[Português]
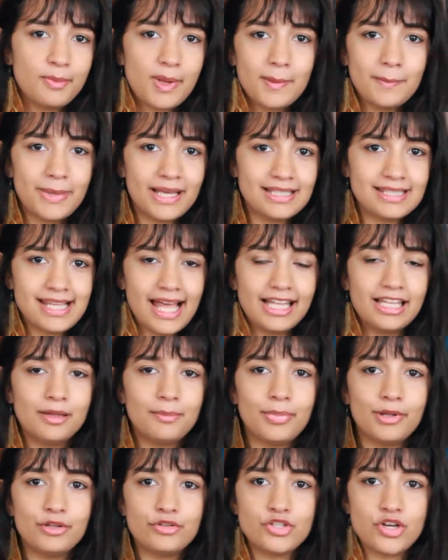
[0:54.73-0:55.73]
bem pensada
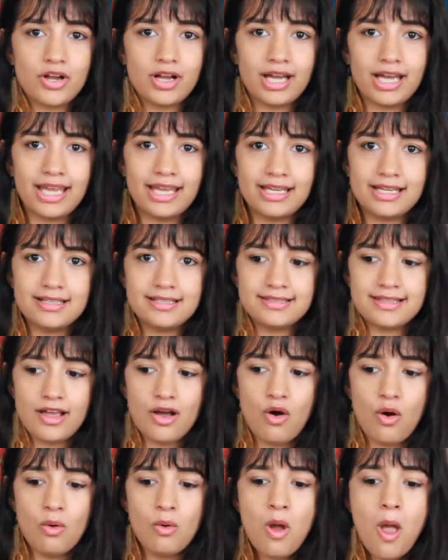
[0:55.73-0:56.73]
pelo Joca Reiner
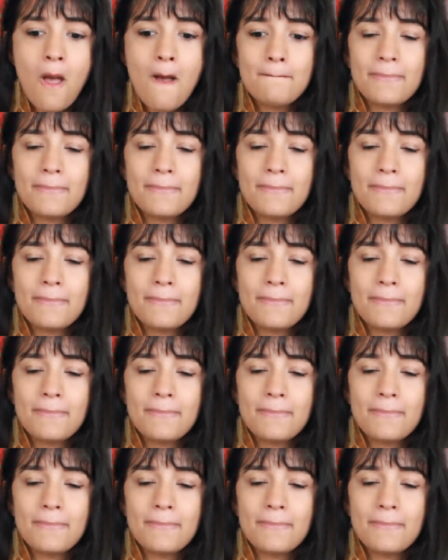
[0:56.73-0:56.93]
Serron